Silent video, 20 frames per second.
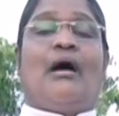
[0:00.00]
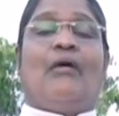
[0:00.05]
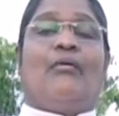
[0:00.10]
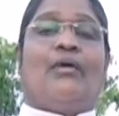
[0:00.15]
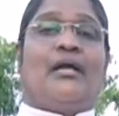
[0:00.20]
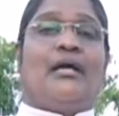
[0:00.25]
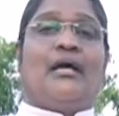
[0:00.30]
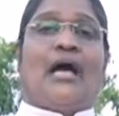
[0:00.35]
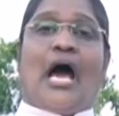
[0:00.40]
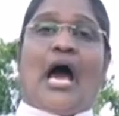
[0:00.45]

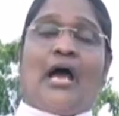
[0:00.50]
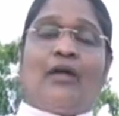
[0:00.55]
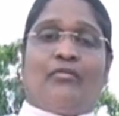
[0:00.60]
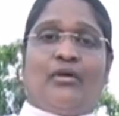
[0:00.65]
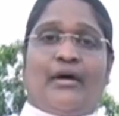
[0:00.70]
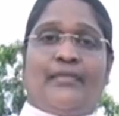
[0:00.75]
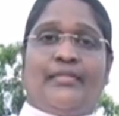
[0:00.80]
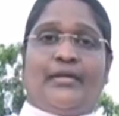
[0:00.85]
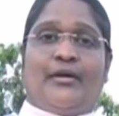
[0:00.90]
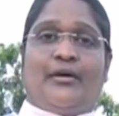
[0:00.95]
அவங்களுக்கு
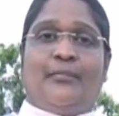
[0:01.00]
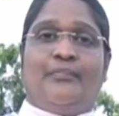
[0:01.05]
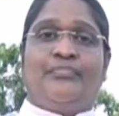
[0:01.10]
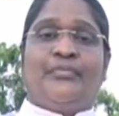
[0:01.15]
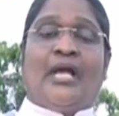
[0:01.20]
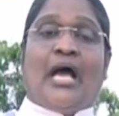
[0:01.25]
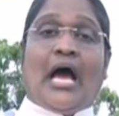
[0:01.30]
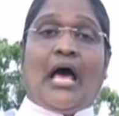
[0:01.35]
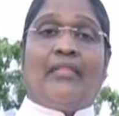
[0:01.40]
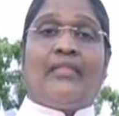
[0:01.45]
ஆர்வம் அதிகம்
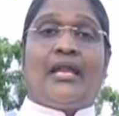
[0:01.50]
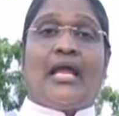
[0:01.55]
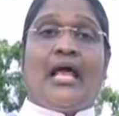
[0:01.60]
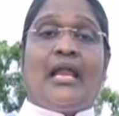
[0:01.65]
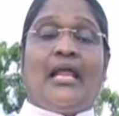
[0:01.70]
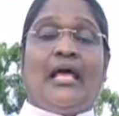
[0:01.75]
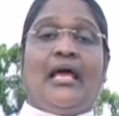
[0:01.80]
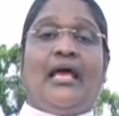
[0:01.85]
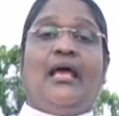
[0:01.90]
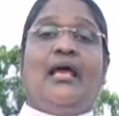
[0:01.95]

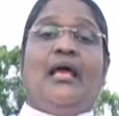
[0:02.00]
அதனால